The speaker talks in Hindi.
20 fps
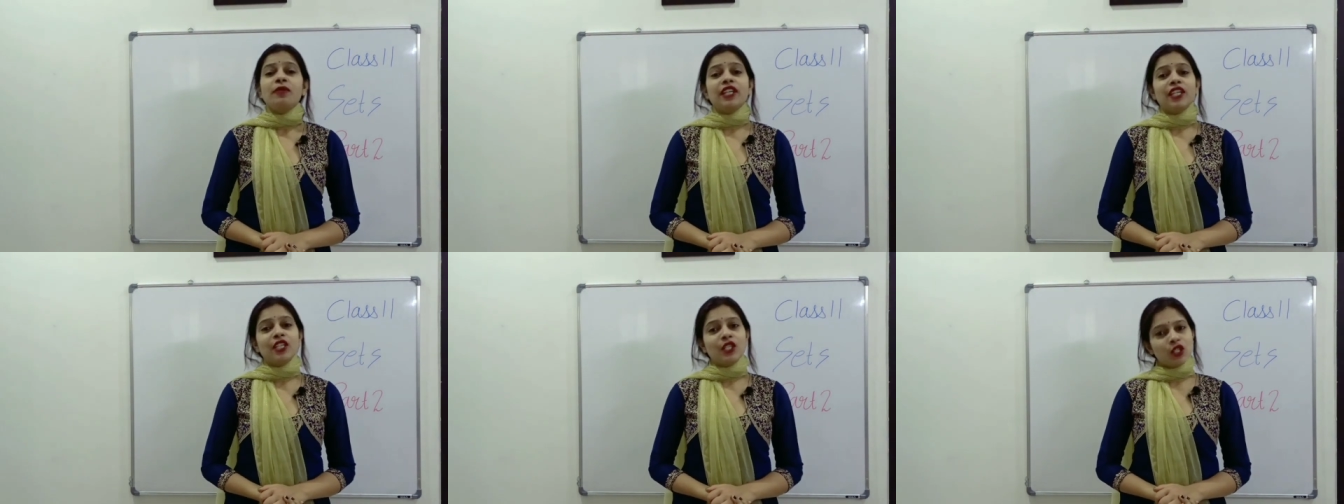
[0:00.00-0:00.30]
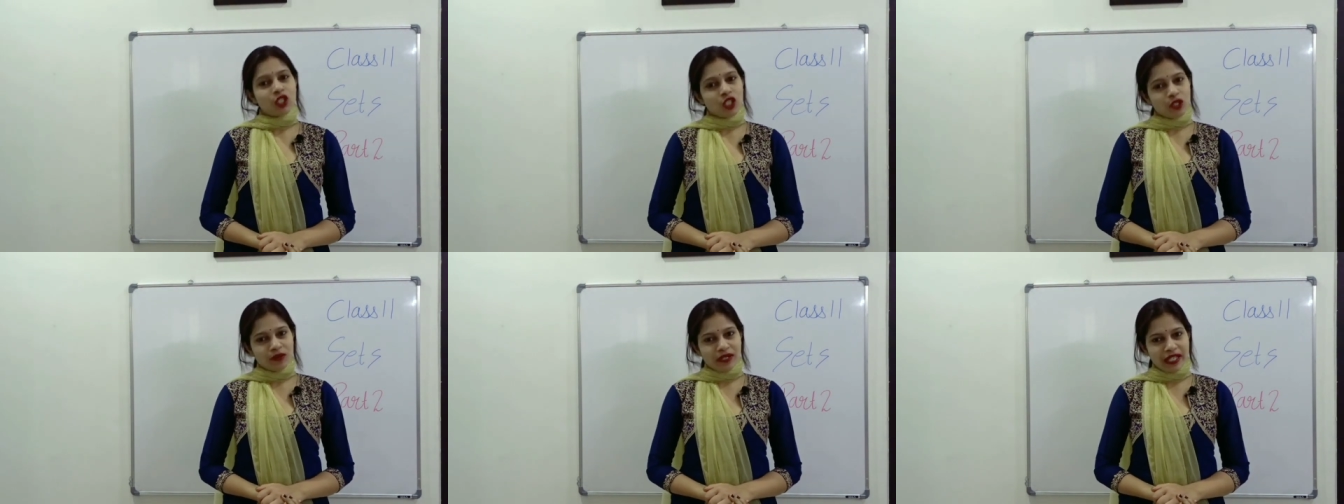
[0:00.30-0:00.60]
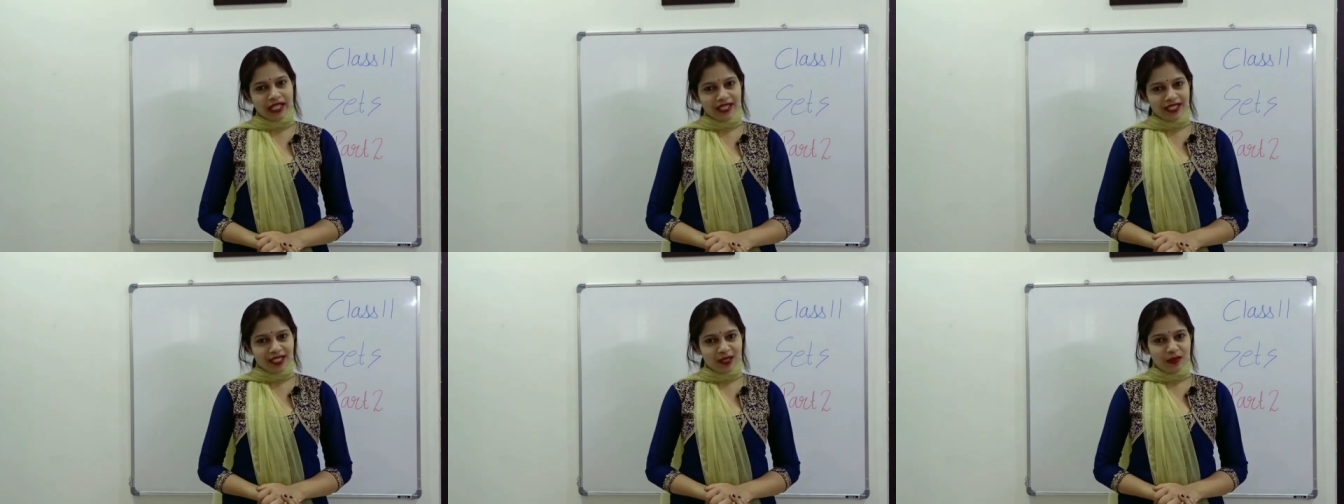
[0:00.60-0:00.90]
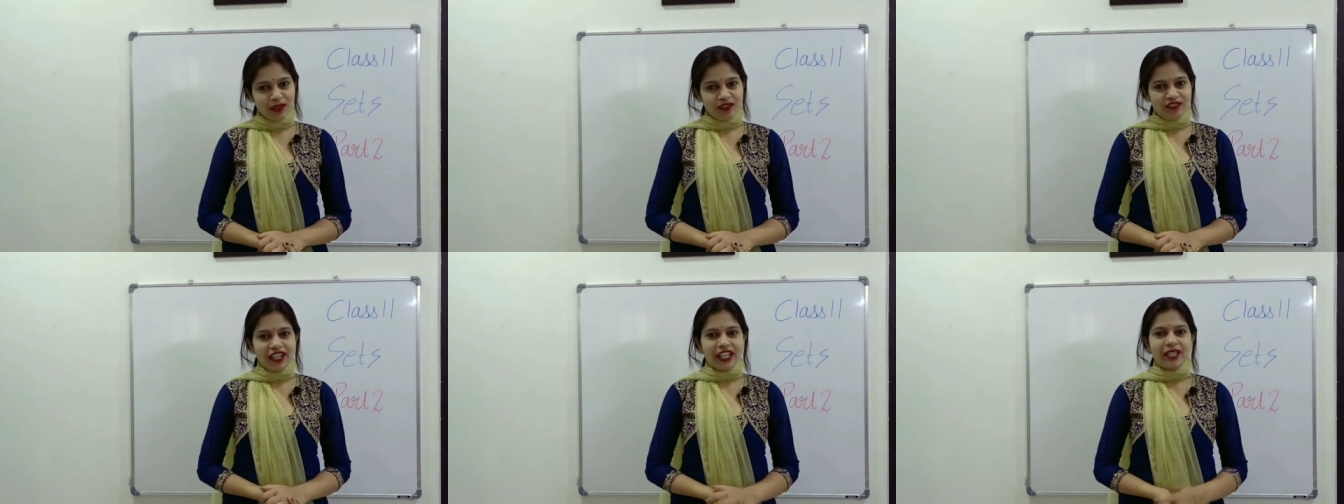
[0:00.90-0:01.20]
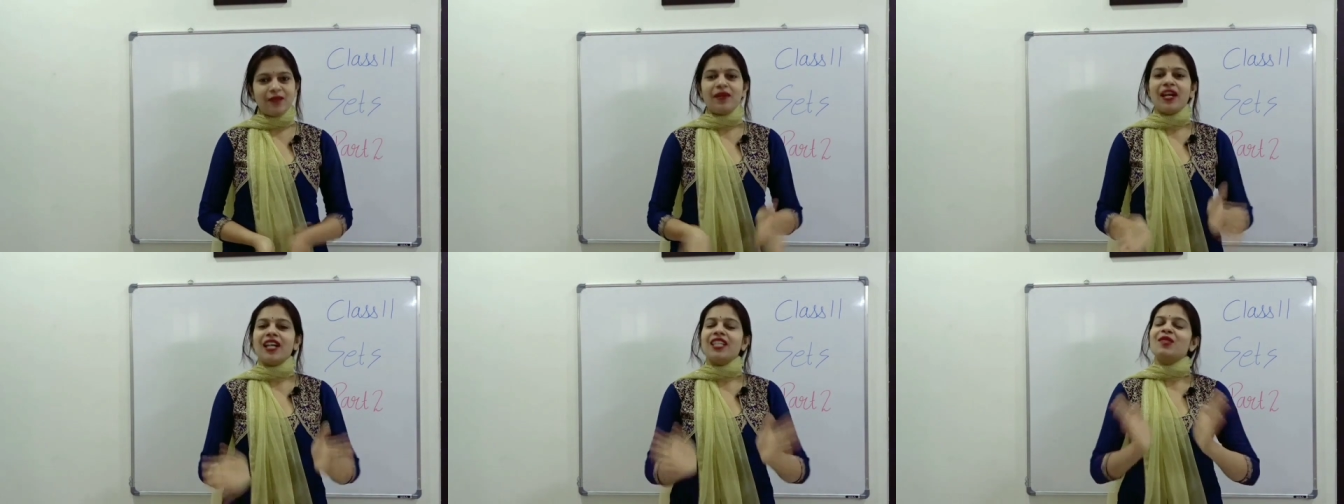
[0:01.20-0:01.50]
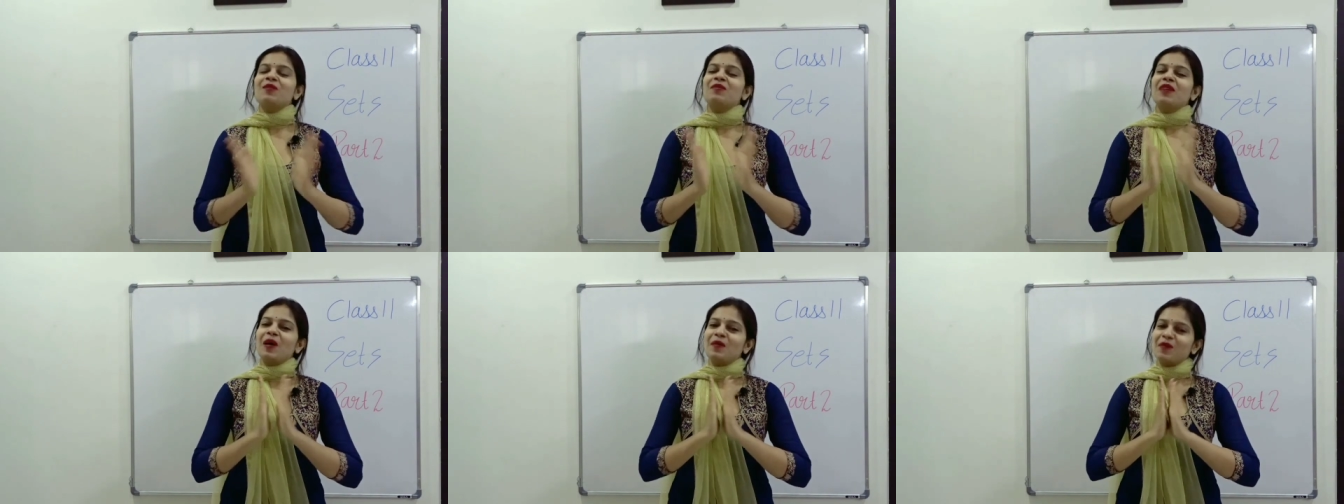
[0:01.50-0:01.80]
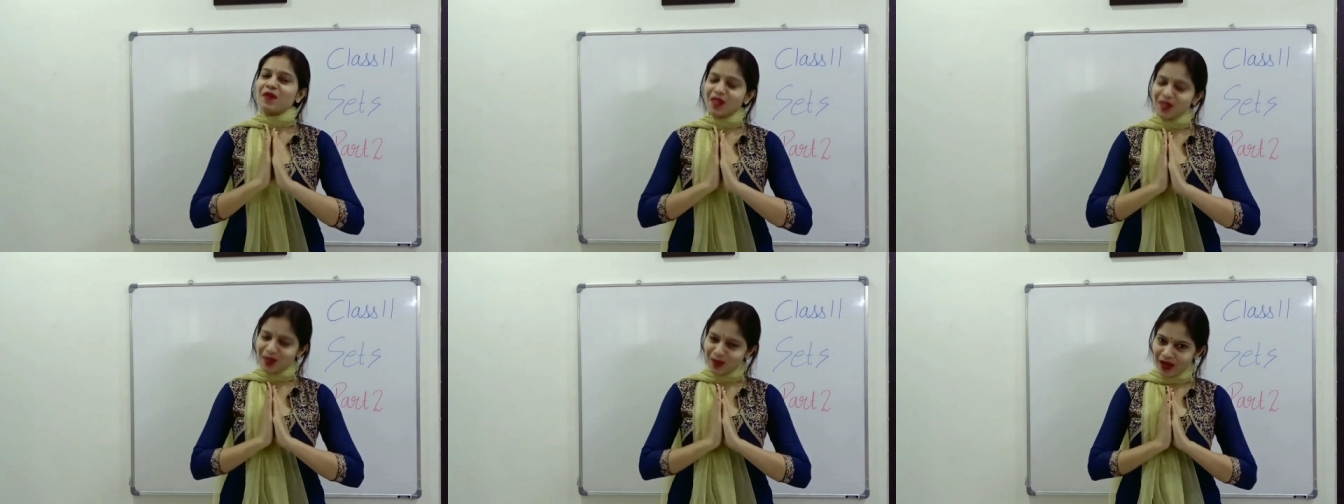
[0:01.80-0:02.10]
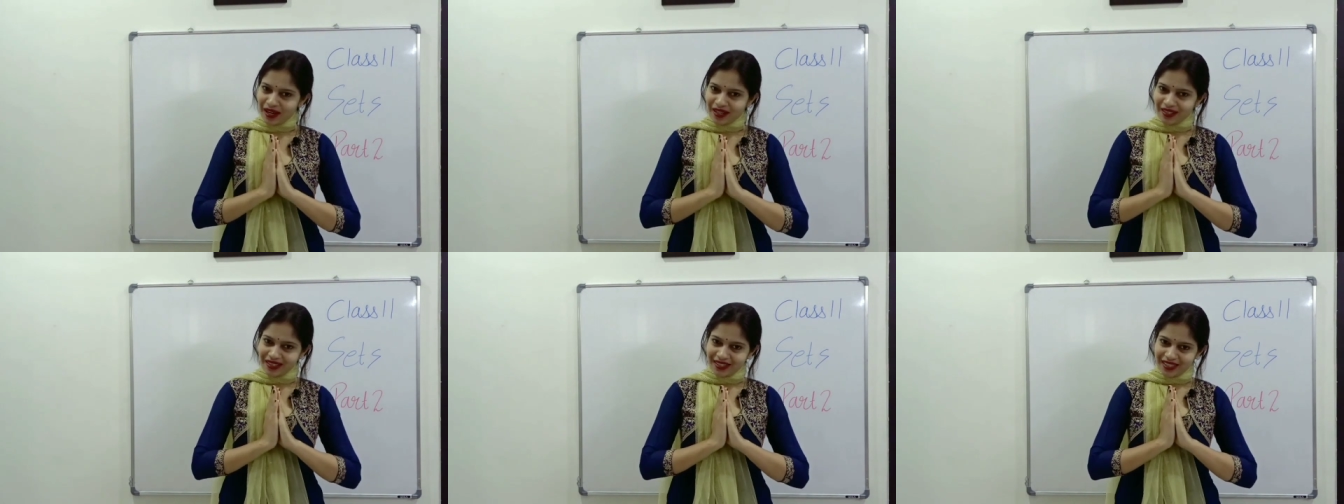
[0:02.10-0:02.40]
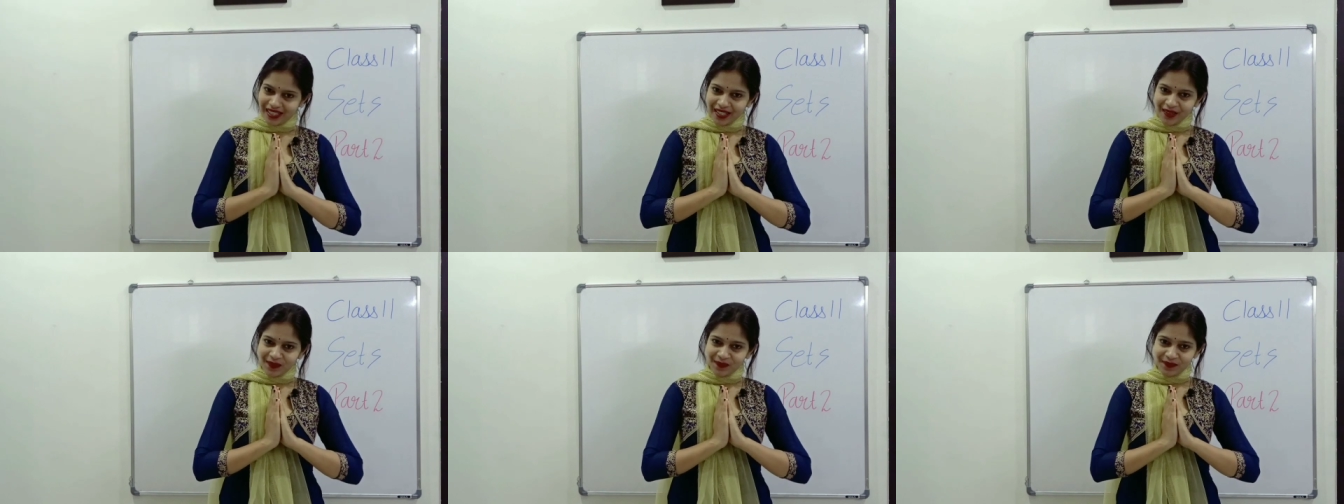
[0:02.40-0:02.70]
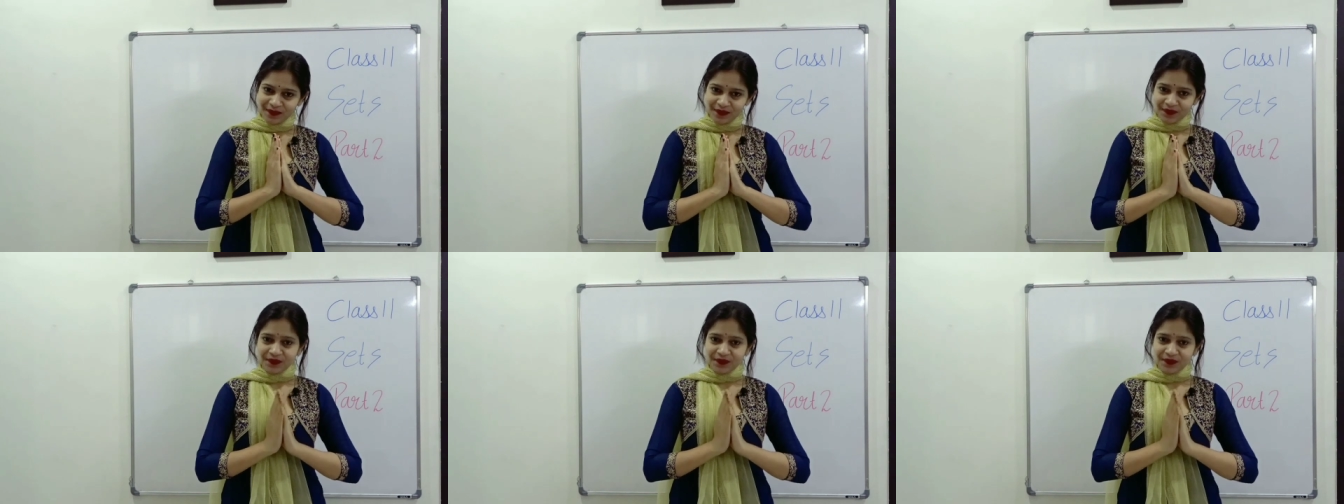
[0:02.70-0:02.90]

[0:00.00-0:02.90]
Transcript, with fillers: मेरे यूट्यूब चैनल सिंप्लीफाइड मैथ्स में आपका स्वागत है